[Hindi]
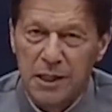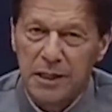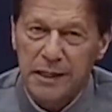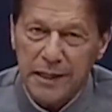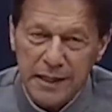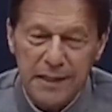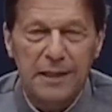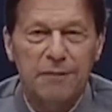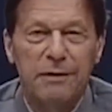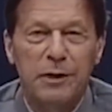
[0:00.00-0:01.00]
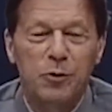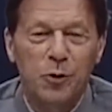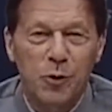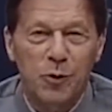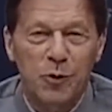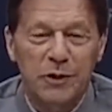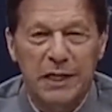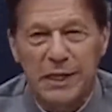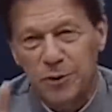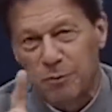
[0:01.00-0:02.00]
टिकट सिर्फ मैंने उन लोगों को
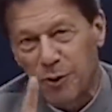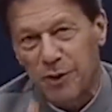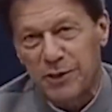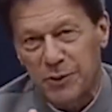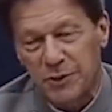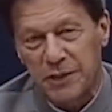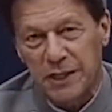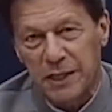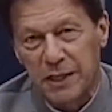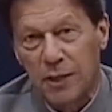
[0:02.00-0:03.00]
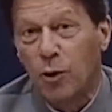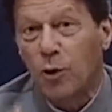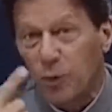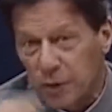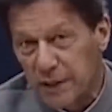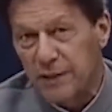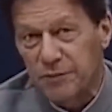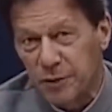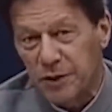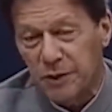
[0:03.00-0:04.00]
देना है जो मुल्क का सोचते हैं और ख़ुद
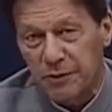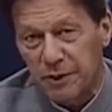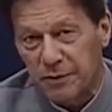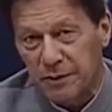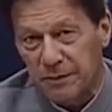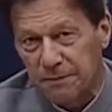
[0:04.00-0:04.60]
इंटरव्यू करूंगा उनको